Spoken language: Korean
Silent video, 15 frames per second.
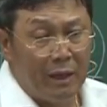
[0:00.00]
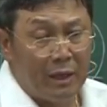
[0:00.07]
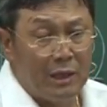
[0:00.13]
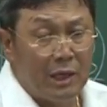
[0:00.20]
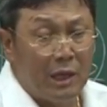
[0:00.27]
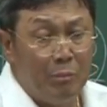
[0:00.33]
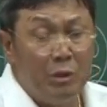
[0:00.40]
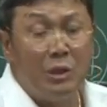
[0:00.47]

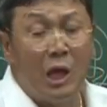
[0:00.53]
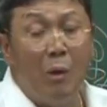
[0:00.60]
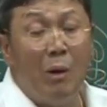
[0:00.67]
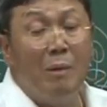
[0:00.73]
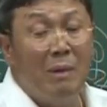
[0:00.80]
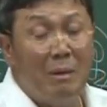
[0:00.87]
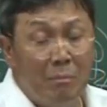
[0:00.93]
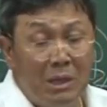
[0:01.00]
그러니까 뭐 대화
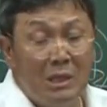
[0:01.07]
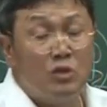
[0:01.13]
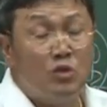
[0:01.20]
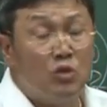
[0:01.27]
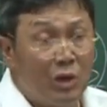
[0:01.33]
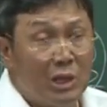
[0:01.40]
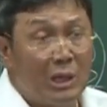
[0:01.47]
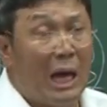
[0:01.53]
몇 마디
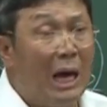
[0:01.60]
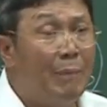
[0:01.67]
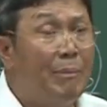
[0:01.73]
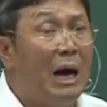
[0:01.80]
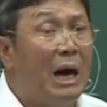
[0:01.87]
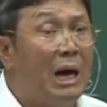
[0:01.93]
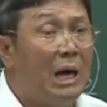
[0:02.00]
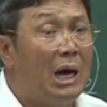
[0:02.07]
속에 다
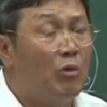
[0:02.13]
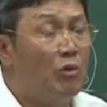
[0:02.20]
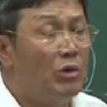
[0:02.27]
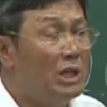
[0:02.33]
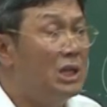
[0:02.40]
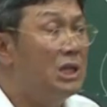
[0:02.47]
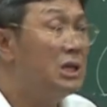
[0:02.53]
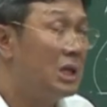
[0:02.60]
파악하고
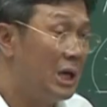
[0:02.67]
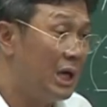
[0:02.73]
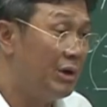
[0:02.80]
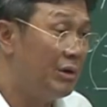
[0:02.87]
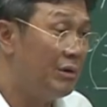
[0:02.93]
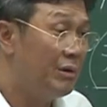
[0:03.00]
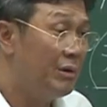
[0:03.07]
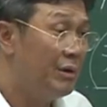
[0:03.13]
있는
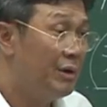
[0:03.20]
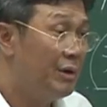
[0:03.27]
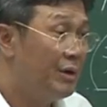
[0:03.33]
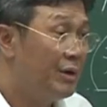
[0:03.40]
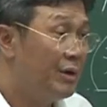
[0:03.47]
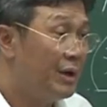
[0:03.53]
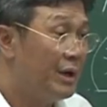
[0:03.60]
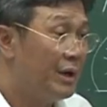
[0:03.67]
거예요.
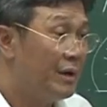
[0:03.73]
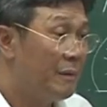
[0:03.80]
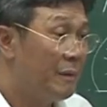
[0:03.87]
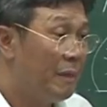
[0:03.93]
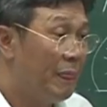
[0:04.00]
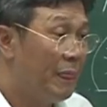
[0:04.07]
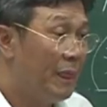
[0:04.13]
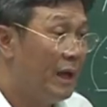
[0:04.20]

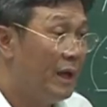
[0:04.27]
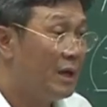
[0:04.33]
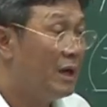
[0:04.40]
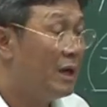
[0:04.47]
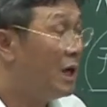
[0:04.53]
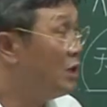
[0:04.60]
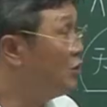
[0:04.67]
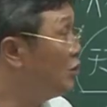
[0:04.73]

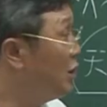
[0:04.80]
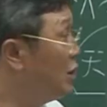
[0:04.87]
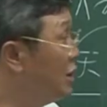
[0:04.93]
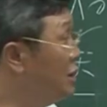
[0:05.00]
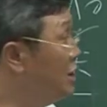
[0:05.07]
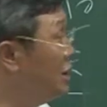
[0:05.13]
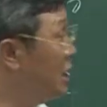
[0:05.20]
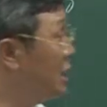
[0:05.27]
그래가지고 언제